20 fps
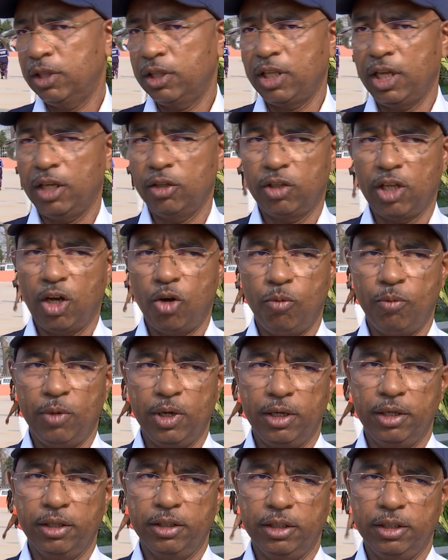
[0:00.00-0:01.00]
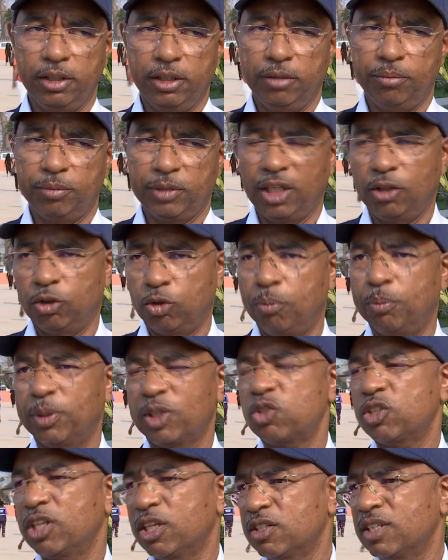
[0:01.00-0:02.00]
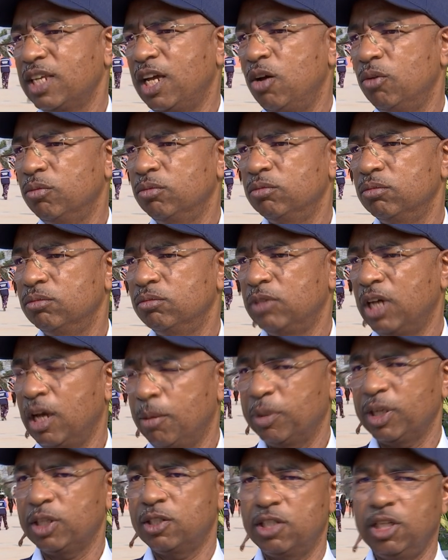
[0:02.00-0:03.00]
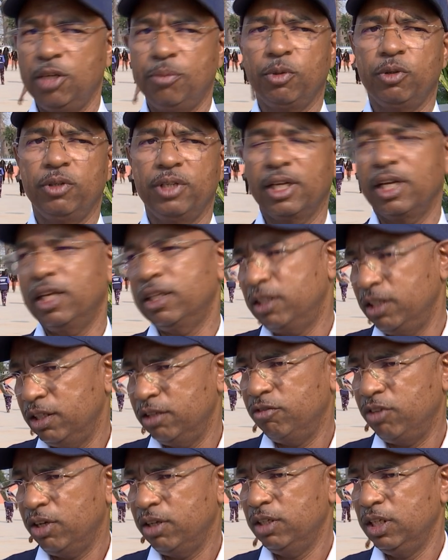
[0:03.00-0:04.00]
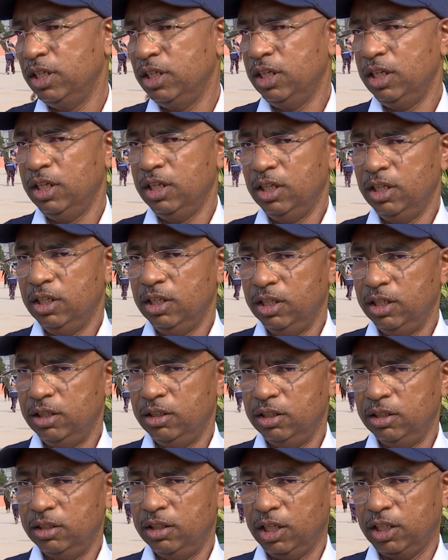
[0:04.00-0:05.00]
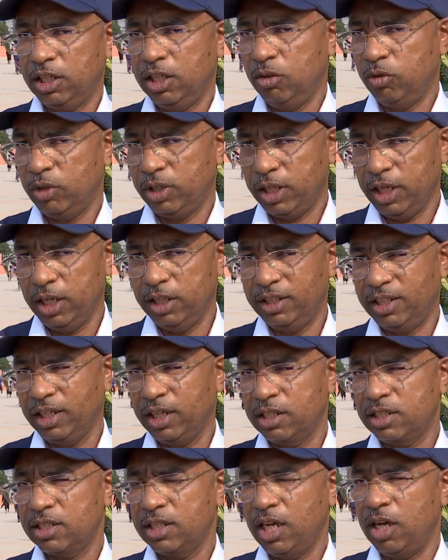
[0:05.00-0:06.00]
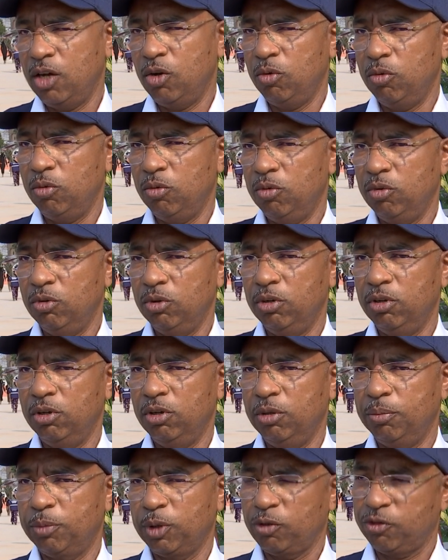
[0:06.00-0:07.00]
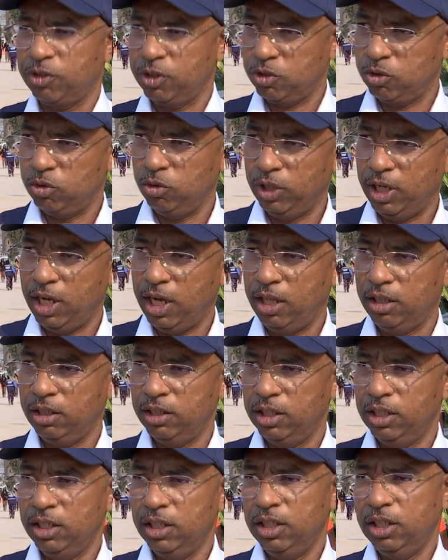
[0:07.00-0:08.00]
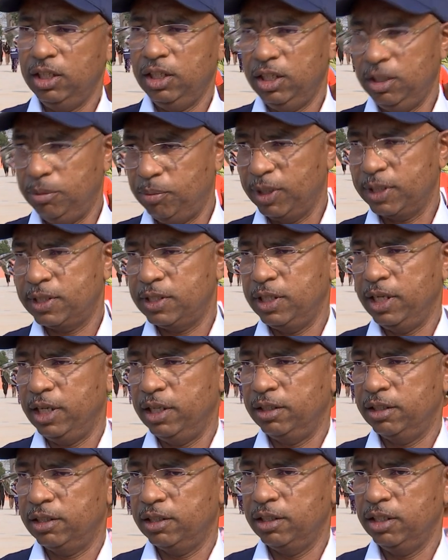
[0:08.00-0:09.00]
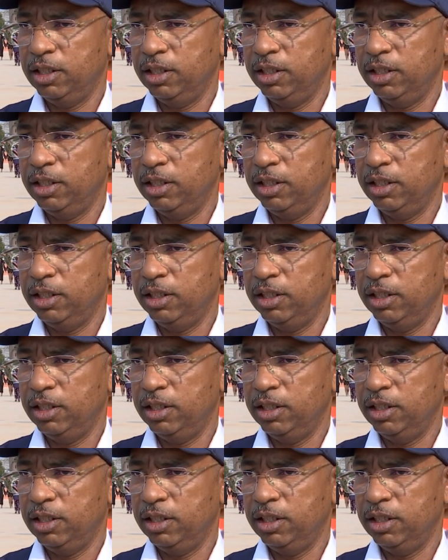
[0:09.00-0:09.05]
tanto há uma eh, tanto prestação, a princípio, negativa eh, daquilo que é a interação eh, profissional e paciente.